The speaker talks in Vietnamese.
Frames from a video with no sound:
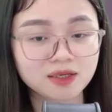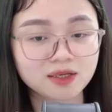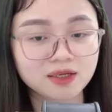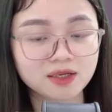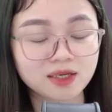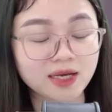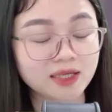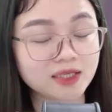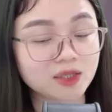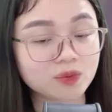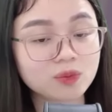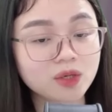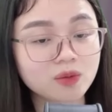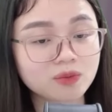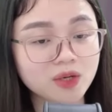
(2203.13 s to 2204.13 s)
Hải Thịnh cũng
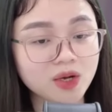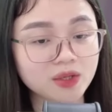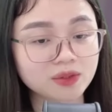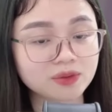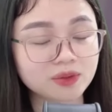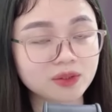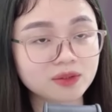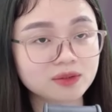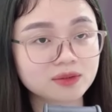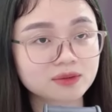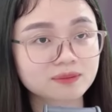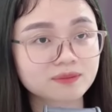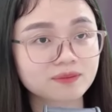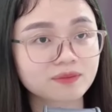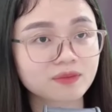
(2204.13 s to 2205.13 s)
không hỏi nữa
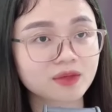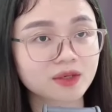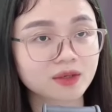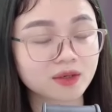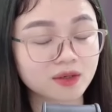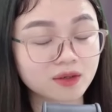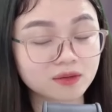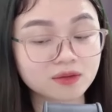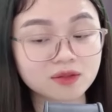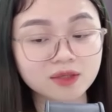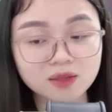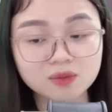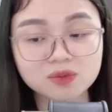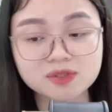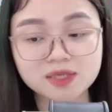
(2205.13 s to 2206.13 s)
Đến nơi tự khắc
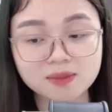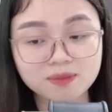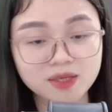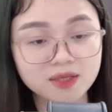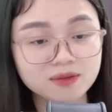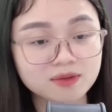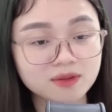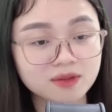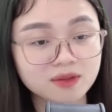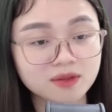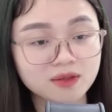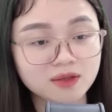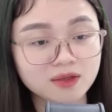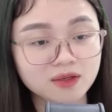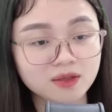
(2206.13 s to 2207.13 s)
cô sẽ biết
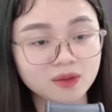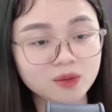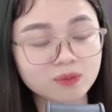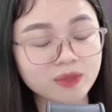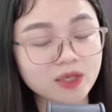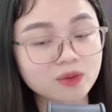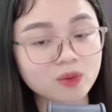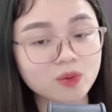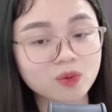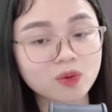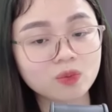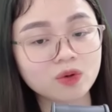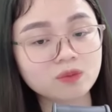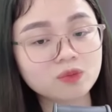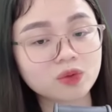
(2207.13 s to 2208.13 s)
Lúc nãy cô có
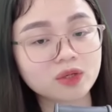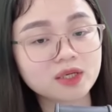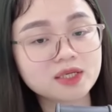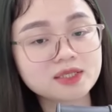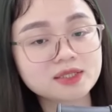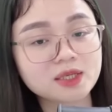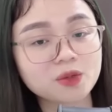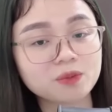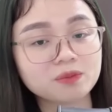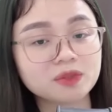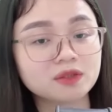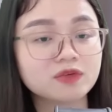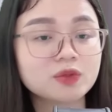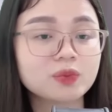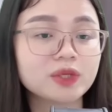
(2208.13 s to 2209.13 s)
uống một ly rượu mừng
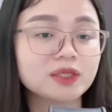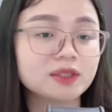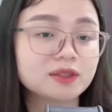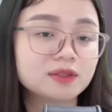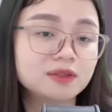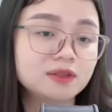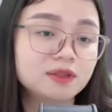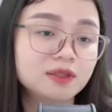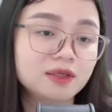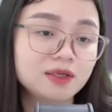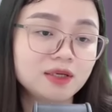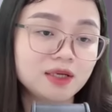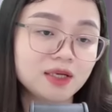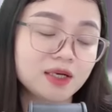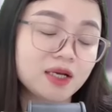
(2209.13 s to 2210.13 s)
với Quỳnh Thư
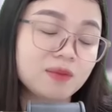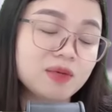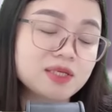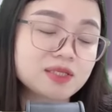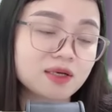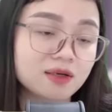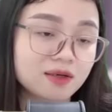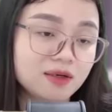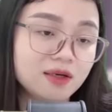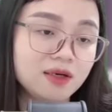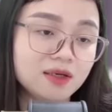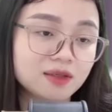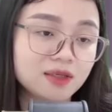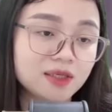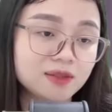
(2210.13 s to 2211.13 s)
Đến bây giờ hơi lâng
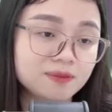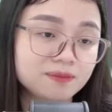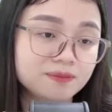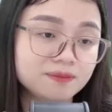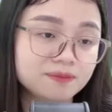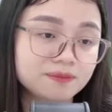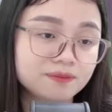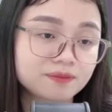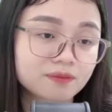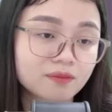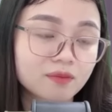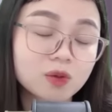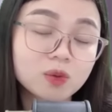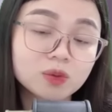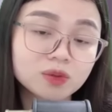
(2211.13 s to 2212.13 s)
lâng
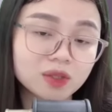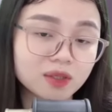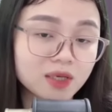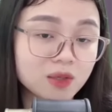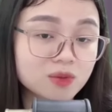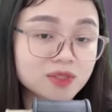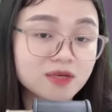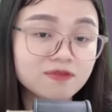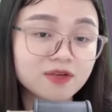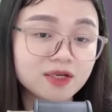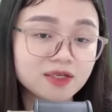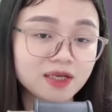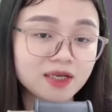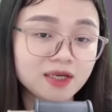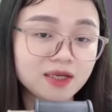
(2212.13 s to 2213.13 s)
Cô tựa đầu ra phía
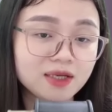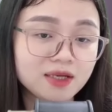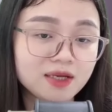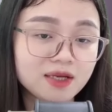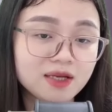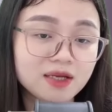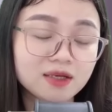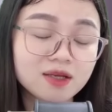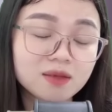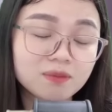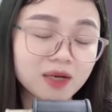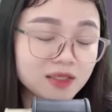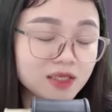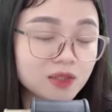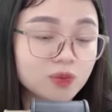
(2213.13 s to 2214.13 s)
ghế Nghiêng mặt
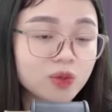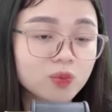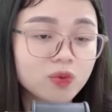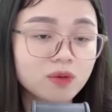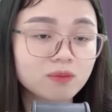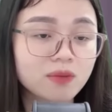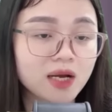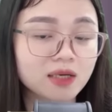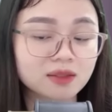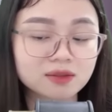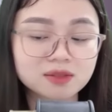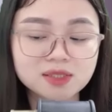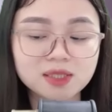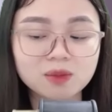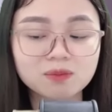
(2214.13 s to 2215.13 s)
nhìn qua quốc bằng
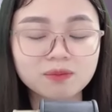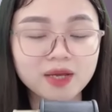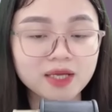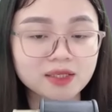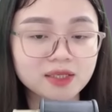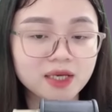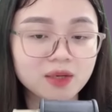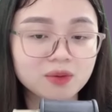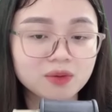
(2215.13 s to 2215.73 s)
Giọng mẻ nheo